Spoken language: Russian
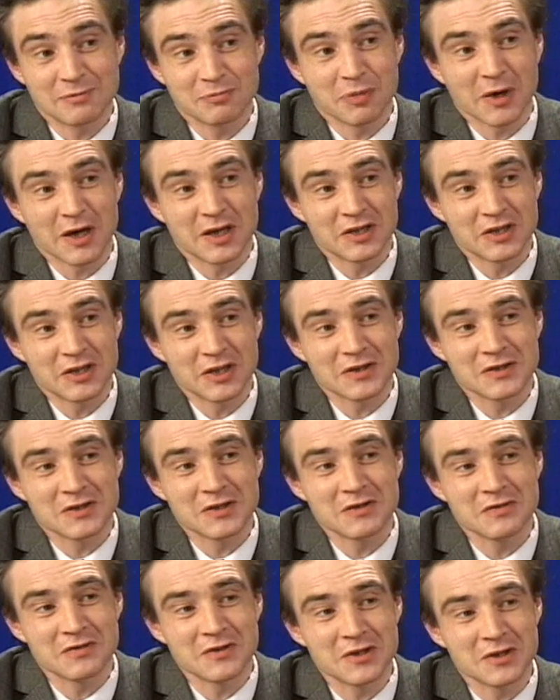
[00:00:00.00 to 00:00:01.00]
подчас
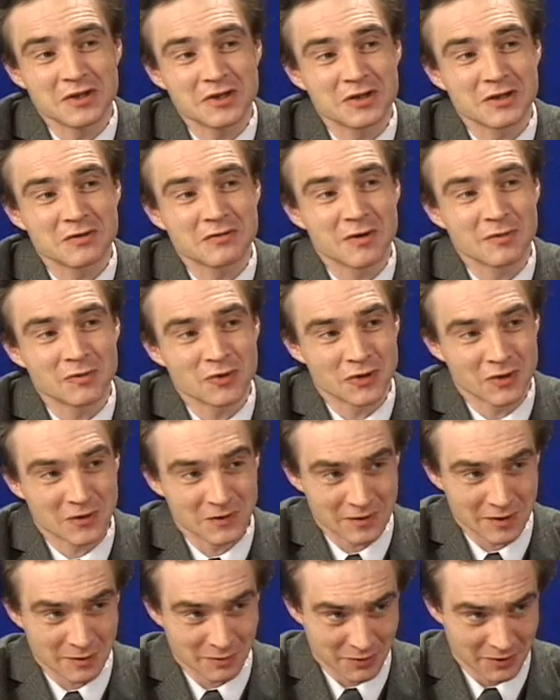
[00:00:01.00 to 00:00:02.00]
не выше, чем во
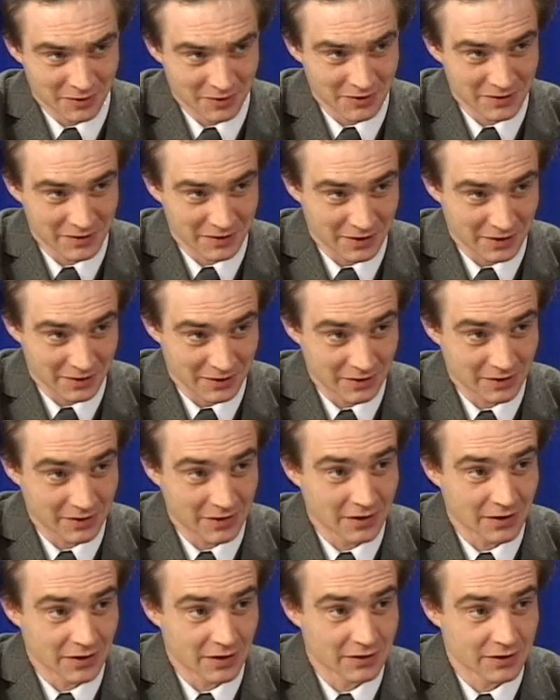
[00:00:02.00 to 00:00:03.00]
многих западных странах
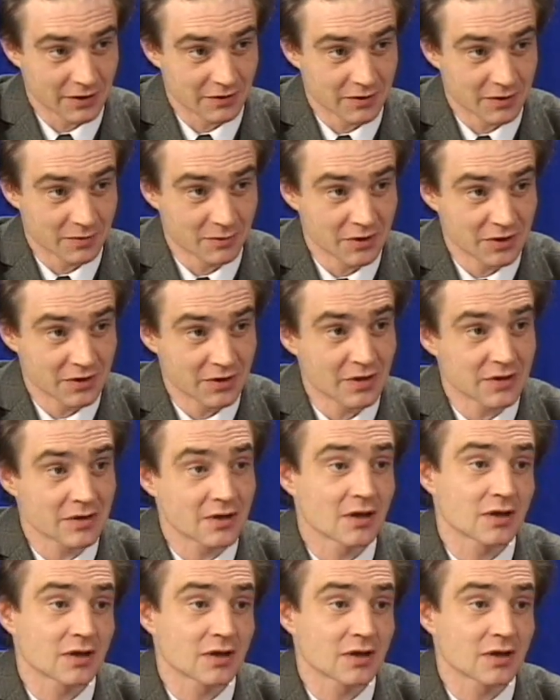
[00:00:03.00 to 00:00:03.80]
такая зависимость есть,